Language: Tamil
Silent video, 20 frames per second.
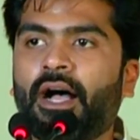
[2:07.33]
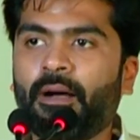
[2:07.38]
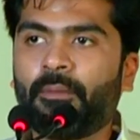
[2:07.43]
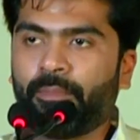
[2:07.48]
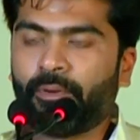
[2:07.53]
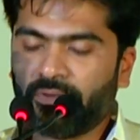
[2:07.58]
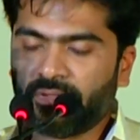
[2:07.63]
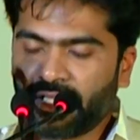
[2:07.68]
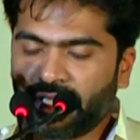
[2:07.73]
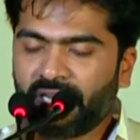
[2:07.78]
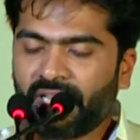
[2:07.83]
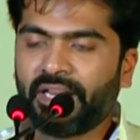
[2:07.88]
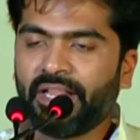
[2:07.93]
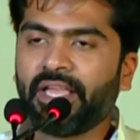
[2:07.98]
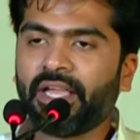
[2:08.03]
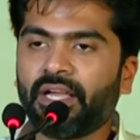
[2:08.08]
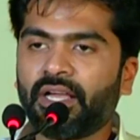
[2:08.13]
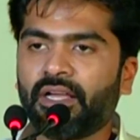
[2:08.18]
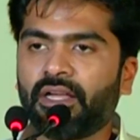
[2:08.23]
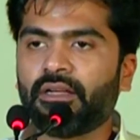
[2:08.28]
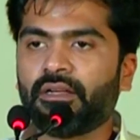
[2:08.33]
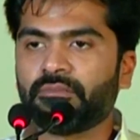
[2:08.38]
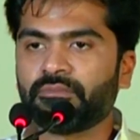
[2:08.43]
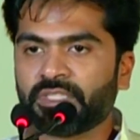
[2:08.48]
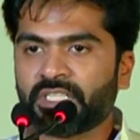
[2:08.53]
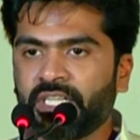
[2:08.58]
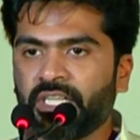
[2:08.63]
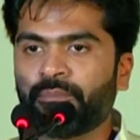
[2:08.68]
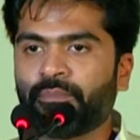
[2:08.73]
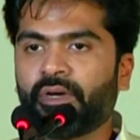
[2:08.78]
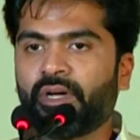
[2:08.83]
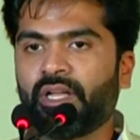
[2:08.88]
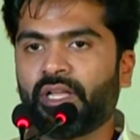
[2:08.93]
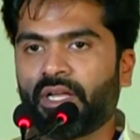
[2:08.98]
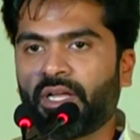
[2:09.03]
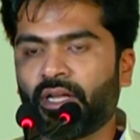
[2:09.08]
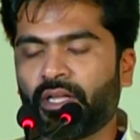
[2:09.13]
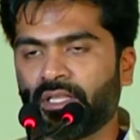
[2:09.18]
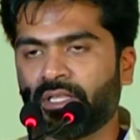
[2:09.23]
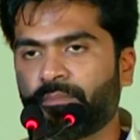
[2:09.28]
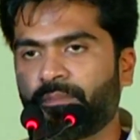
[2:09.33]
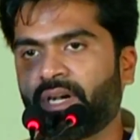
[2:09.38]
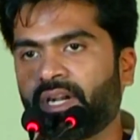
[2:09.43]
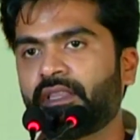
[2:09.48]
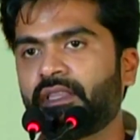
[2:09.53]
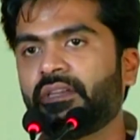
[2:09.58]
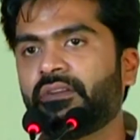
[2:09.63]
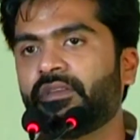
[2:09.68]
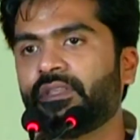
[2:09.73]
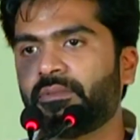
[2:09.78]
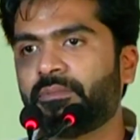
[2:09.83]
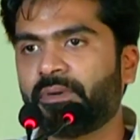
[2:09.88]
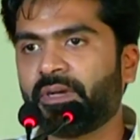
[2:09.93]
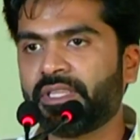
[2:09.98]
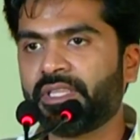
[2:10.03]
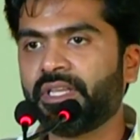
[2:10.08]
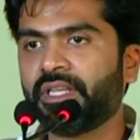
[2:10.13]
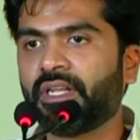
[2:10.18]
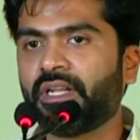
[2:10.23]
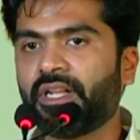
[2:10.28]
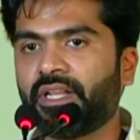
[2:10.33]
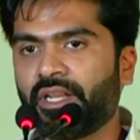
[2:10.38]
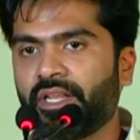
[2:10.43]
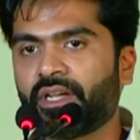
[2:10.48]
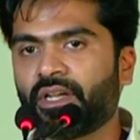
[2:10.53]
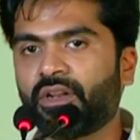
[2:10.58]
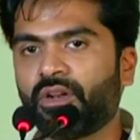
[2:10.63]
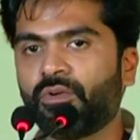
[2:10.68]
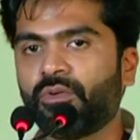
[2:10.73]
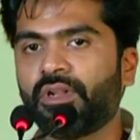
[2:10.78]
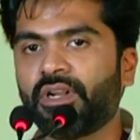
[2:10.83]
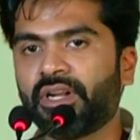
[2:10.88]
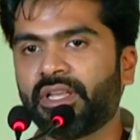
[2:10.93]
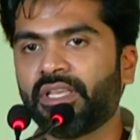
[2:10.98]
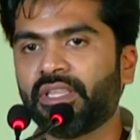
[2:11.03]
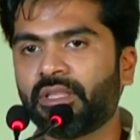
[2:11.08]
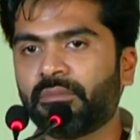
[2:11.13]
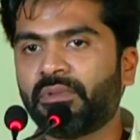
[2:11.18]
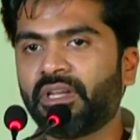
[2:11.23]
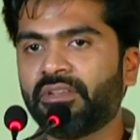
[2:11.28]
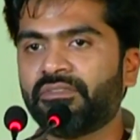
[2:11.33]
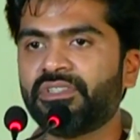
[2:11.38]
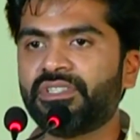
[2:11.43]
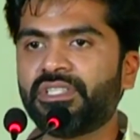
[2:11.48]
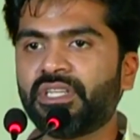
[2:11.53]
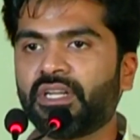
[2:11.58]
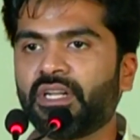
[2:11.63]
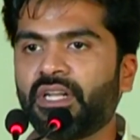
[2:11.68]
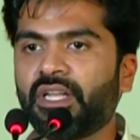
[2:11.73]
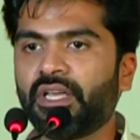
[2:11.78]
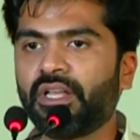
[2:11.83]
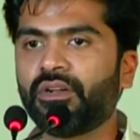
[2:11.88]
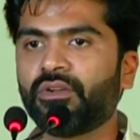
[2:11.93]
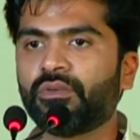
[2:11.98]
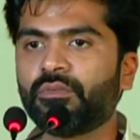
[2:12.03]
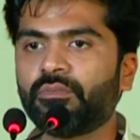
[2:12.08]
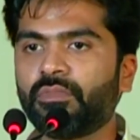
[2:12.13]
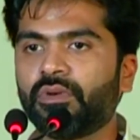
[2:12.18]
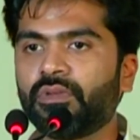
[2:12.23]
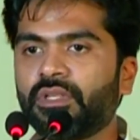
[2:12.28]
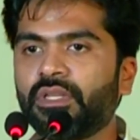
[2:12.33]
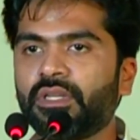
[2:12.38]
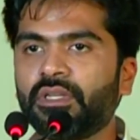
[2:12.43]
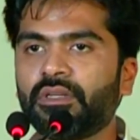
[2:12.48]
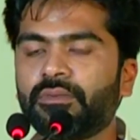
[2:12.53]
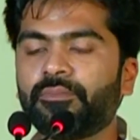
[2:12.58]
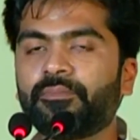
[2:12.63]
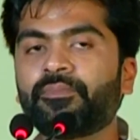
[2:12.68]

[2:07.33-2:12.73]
அப்போ வந்து நிறையா இப்போ அந்த படத்துக்கு வந்து பார்த்தீங்கன்னா நிறைய க்ரௌட் இருக்குது இந்த மாதிரி விஷயங்கள்லாம் இருக்கும்போது